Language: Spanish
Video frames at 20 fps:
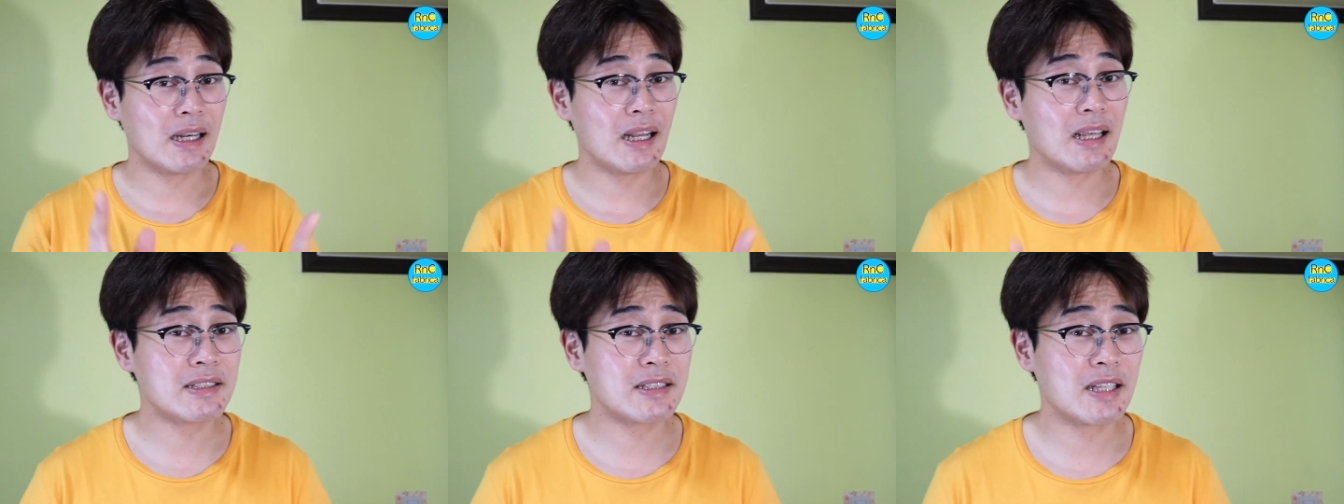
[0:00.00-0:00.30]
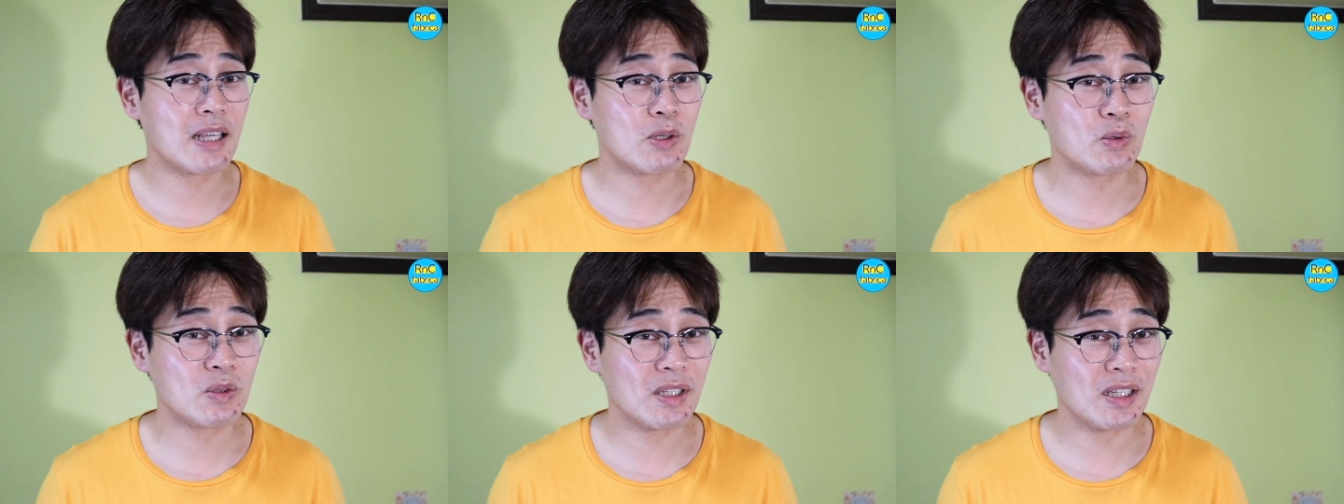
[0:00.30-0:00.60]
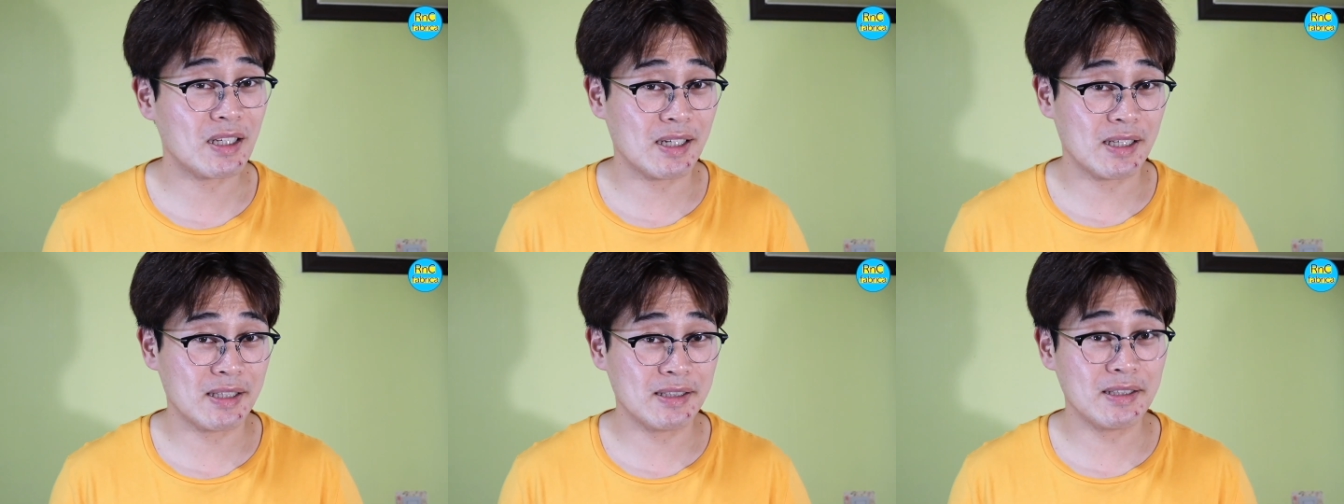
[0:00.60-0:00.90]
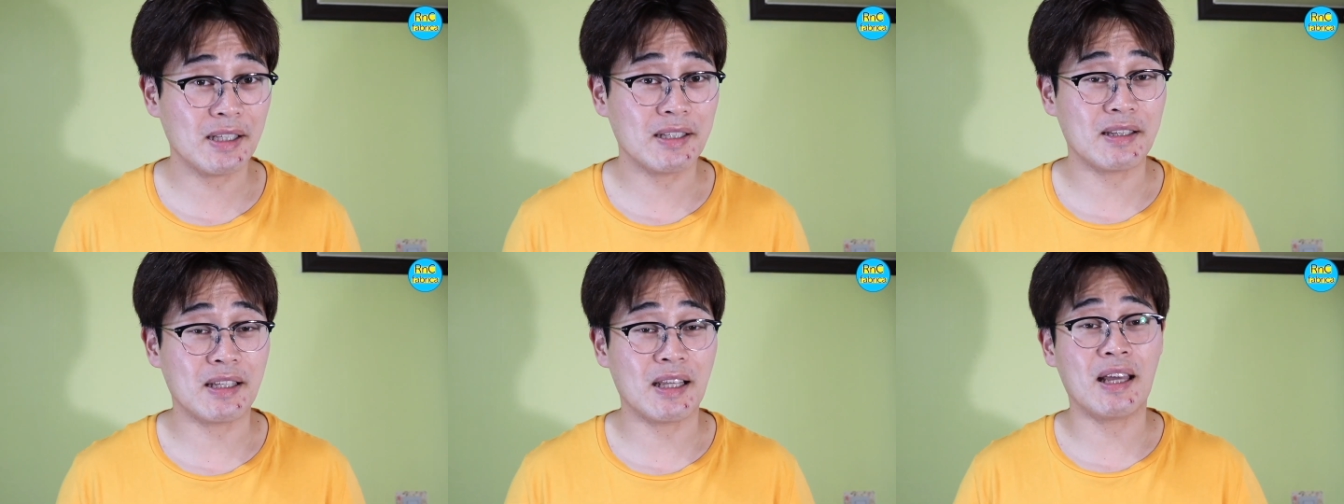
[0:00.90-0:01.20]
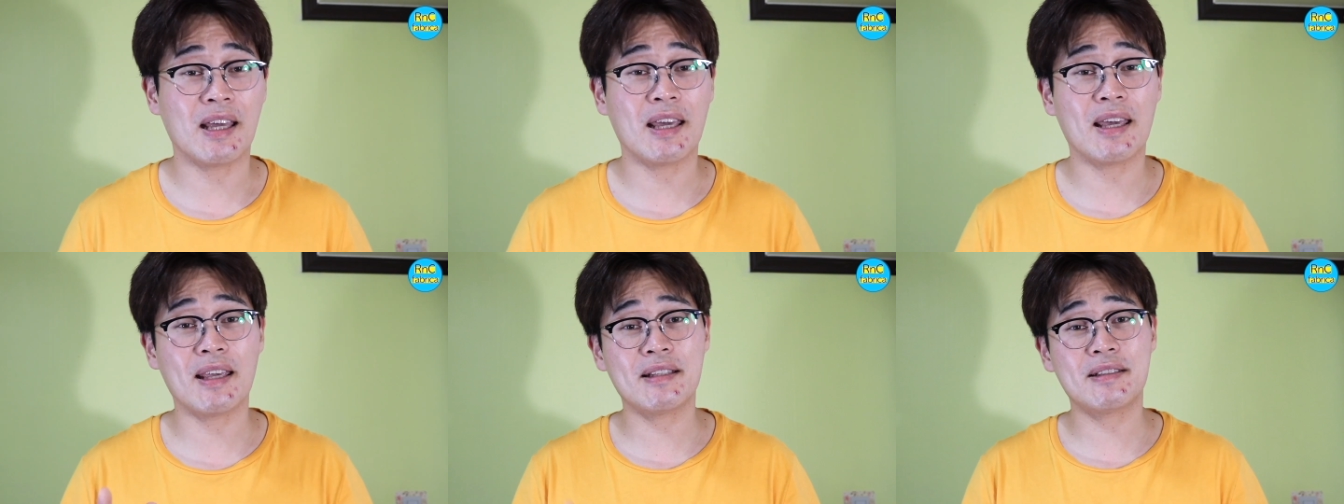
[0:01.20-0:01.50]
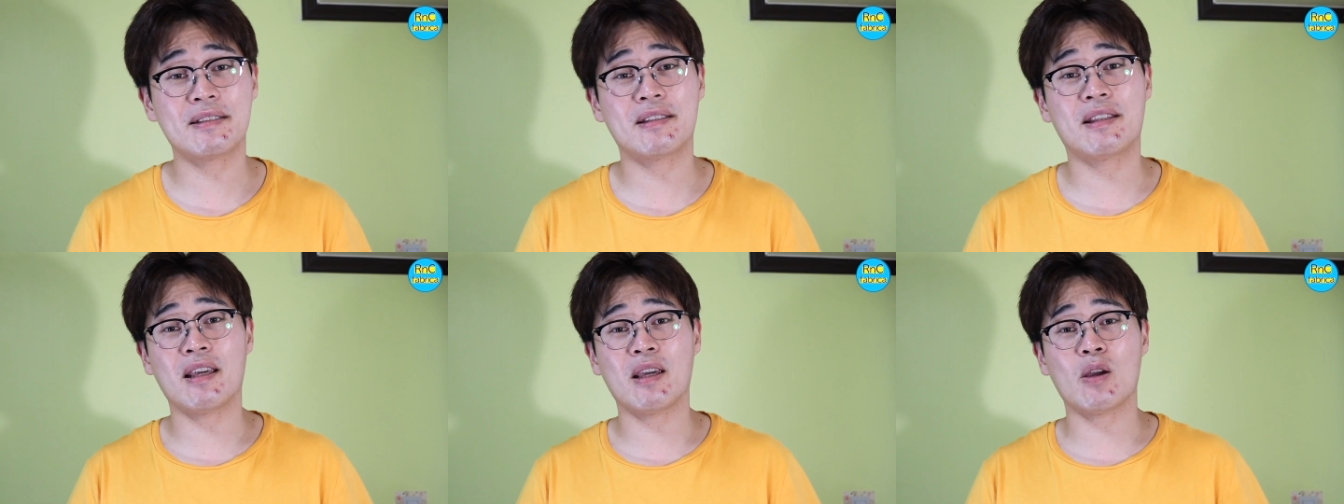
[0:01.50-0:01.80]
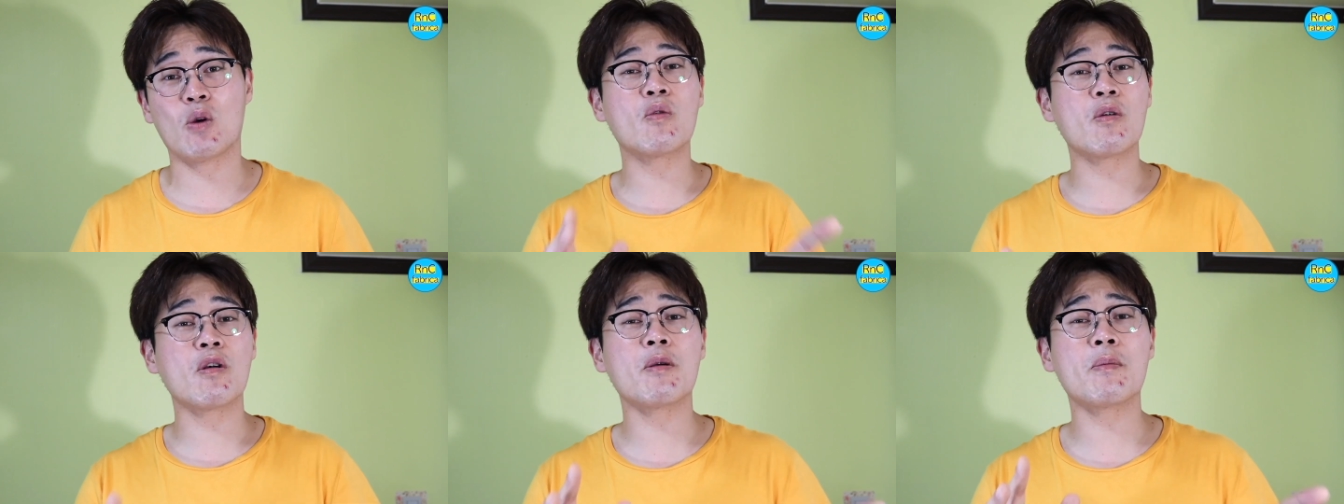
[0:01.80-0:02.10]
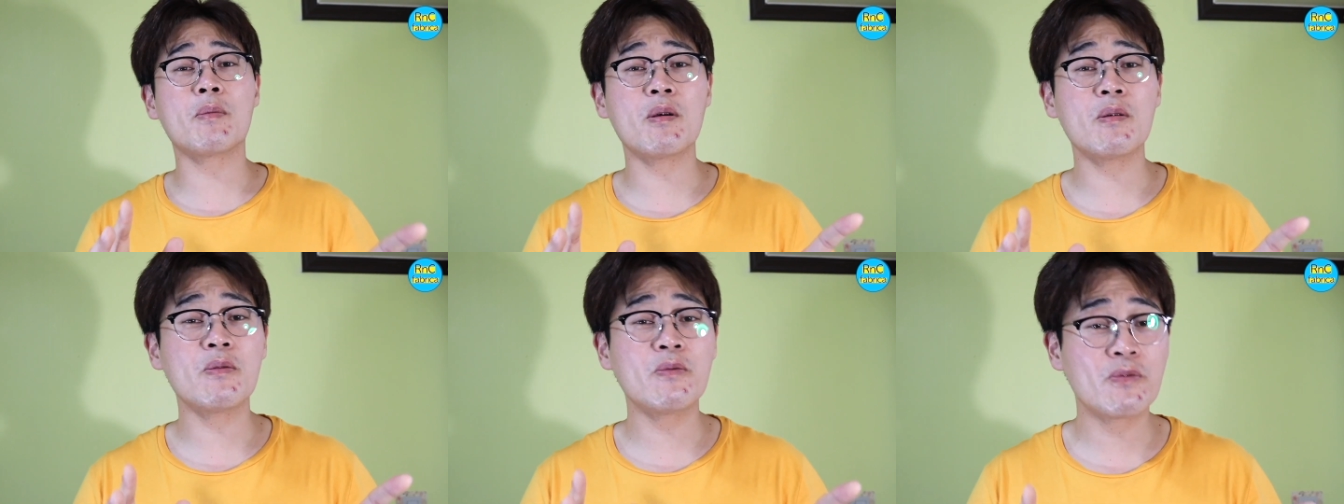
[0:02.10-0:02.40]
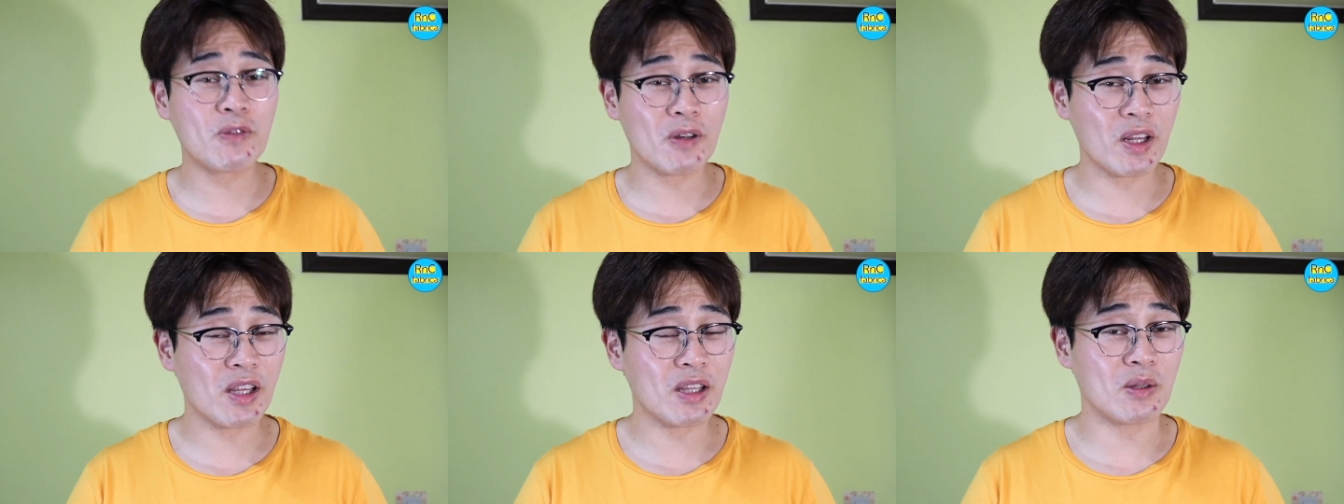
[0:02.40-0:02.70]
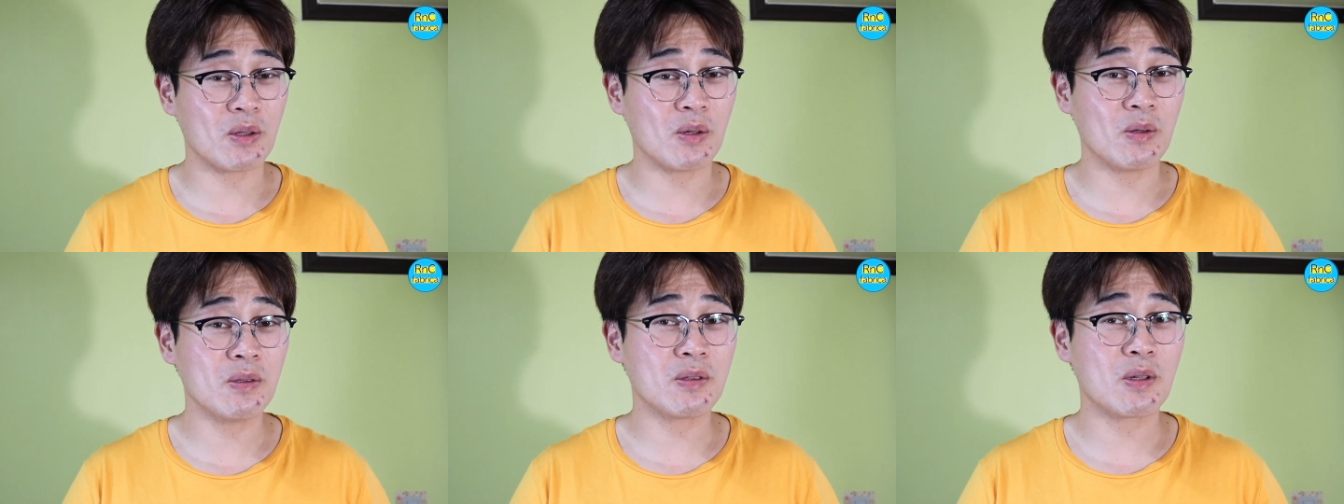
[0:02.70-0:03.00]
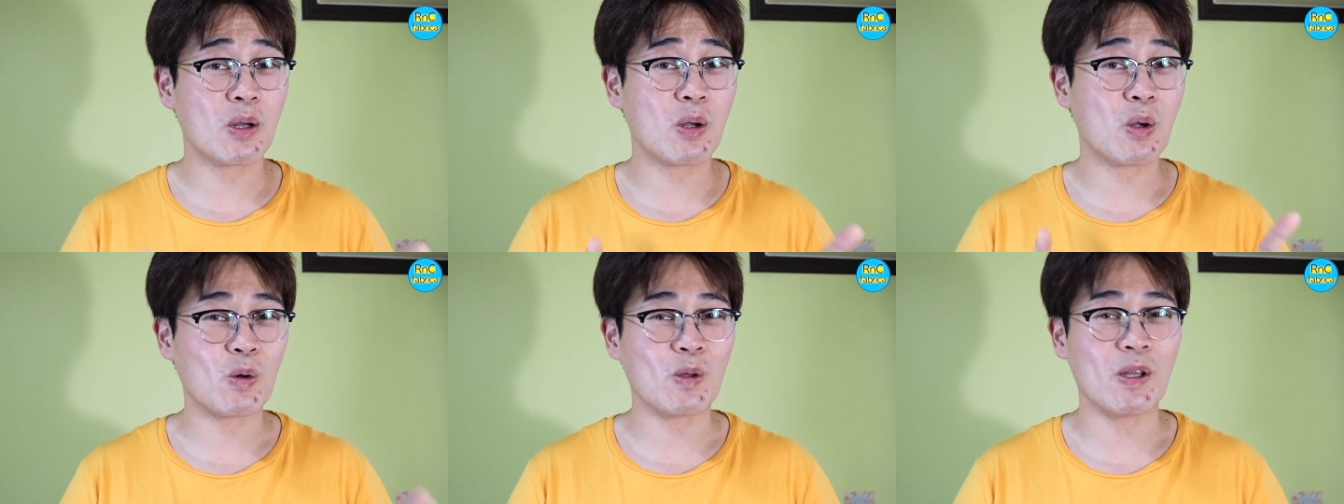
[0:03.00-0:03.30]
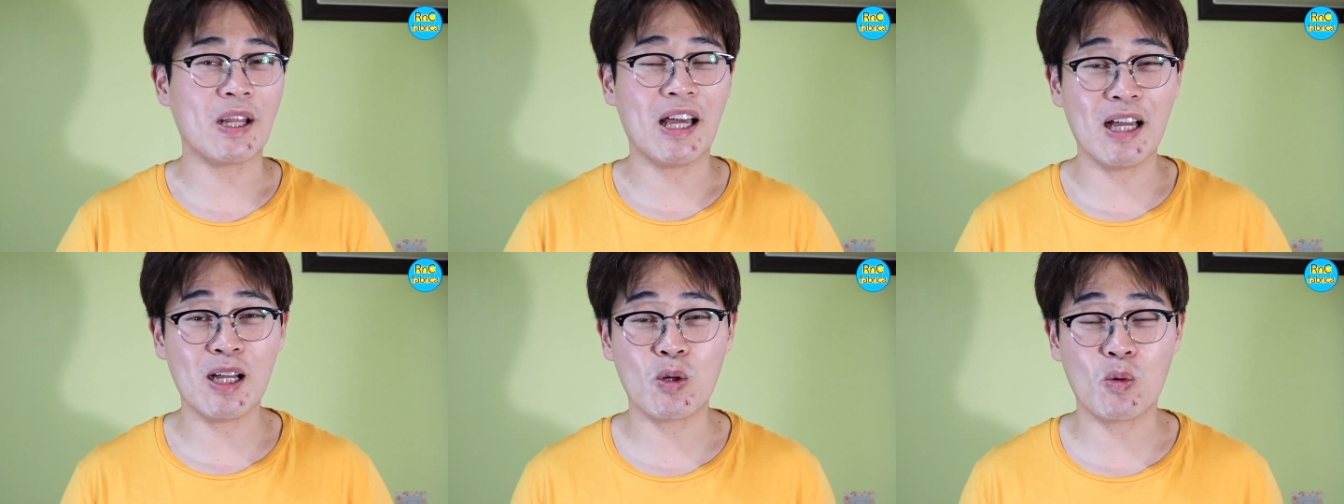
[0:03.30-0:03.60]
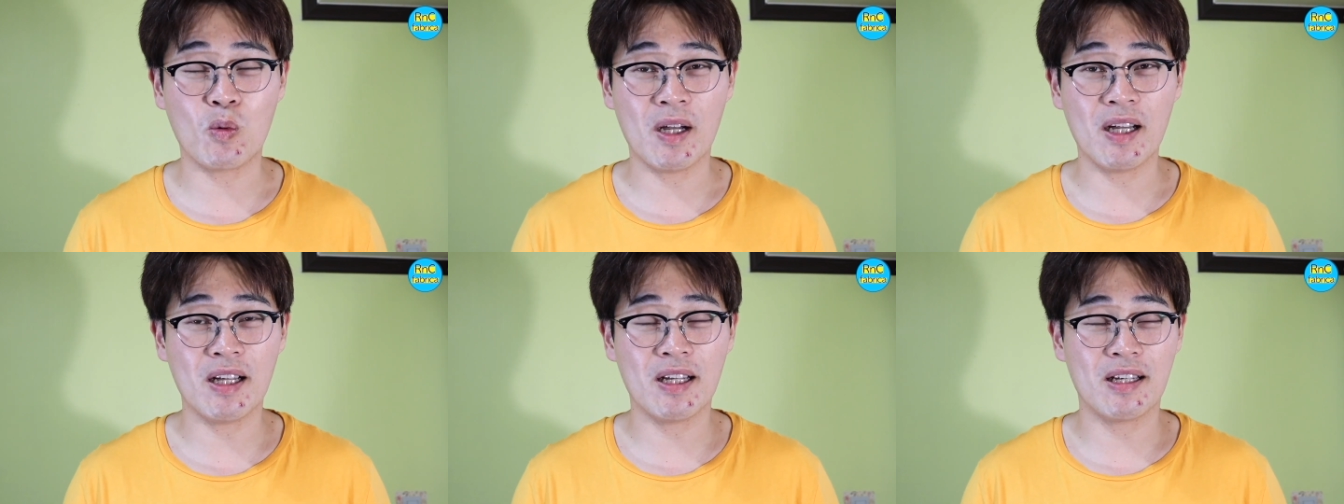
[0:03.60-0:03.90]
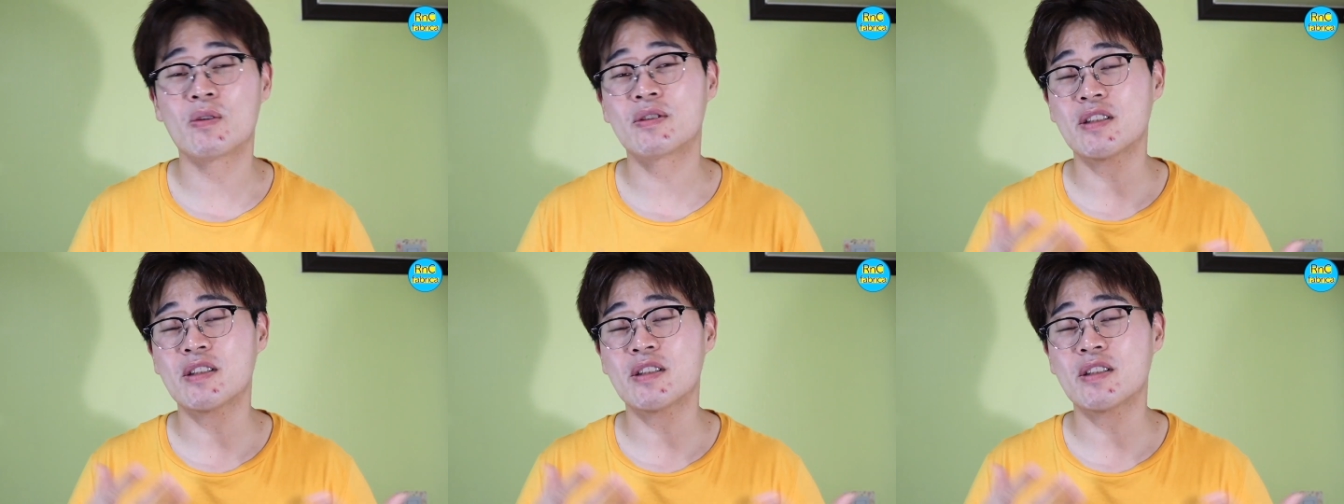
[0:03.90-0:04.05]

La segunda receta es de huevo frito con agua.